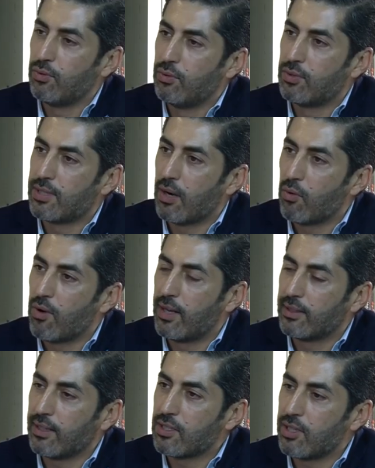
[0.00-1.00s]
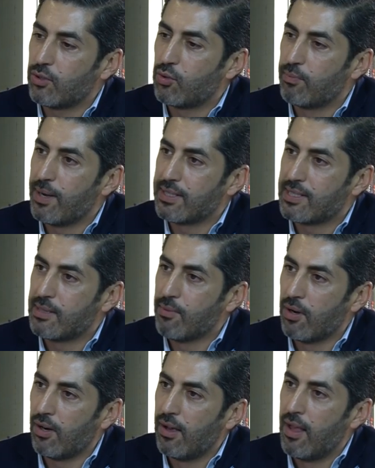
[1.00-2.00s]
Salon international du
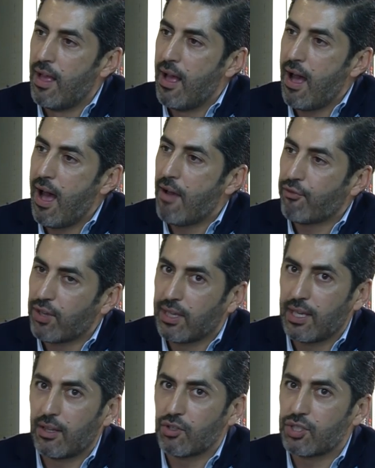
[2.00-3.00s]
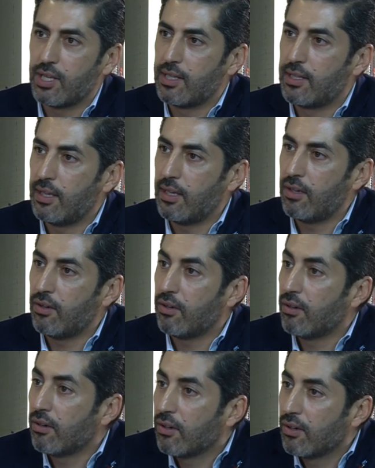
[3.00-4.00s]
bâtiment, mm. Afrique Étanchéité
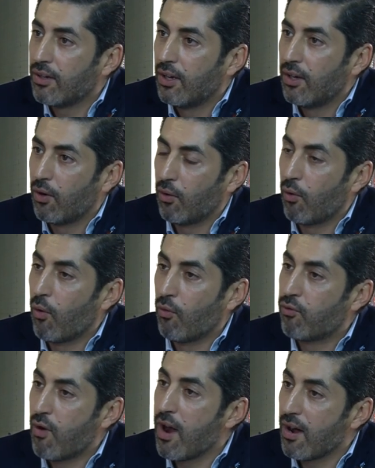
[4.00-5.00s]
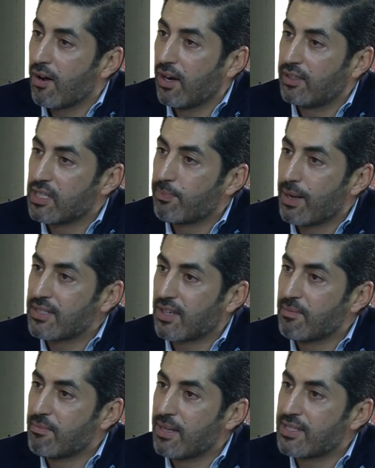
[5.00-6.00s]
euh, on, voit un espace quand
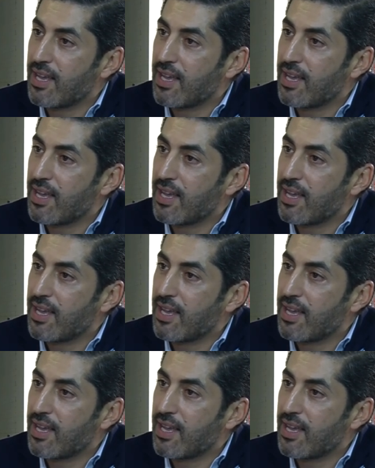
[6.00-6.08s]
même assez